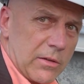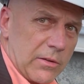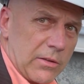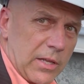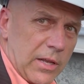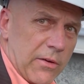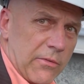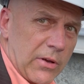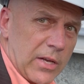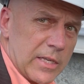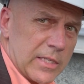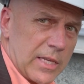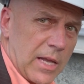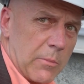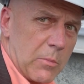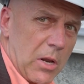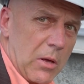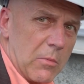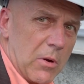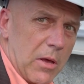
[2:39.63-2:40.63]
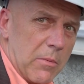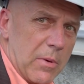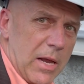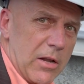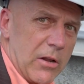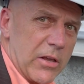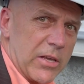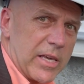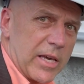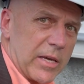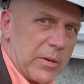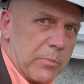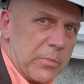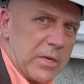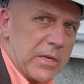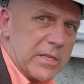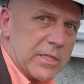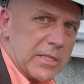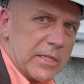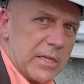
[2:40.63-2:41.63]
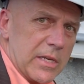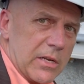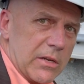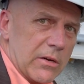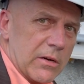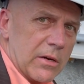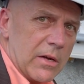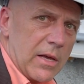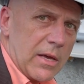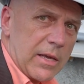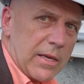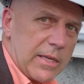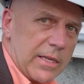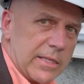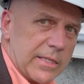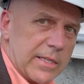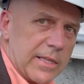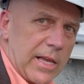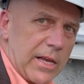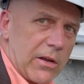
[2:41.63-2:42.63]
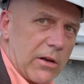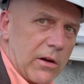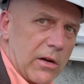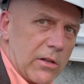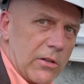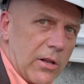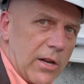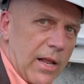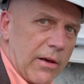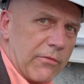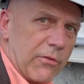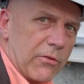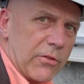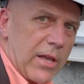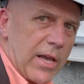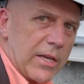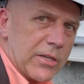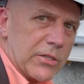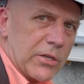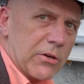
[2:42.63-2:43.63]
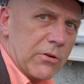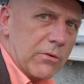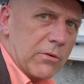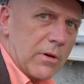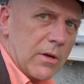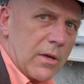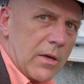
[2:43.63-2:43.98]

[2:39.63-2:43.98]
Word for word: très vraisemblablement le crépi ici qui se décolle de la fondation.